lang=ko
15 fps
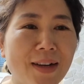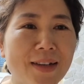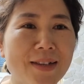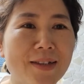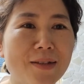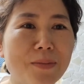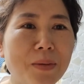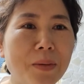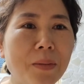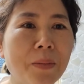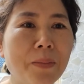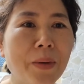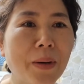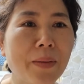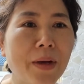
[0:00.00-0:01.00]
그
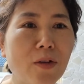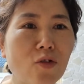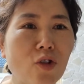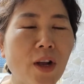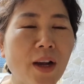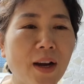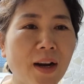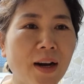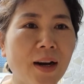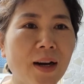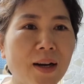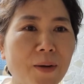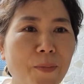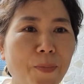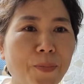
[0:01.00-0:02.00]
비빔밥의
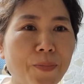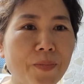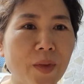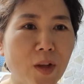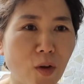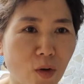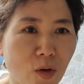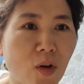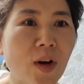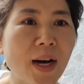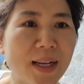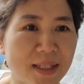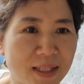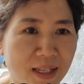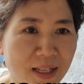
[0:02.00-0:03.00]
유래가 여러
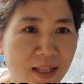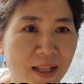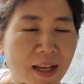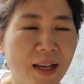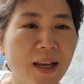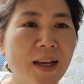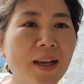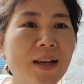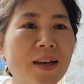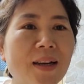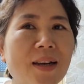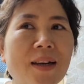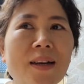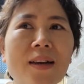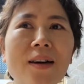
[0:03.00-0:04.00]
가지인데,
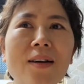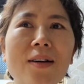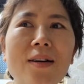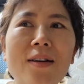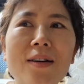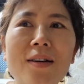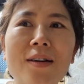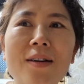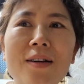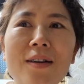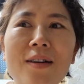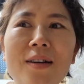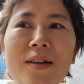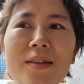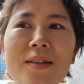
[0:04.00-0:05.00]
어,
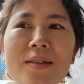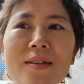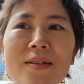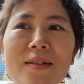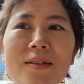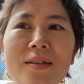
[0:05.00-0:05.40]
그,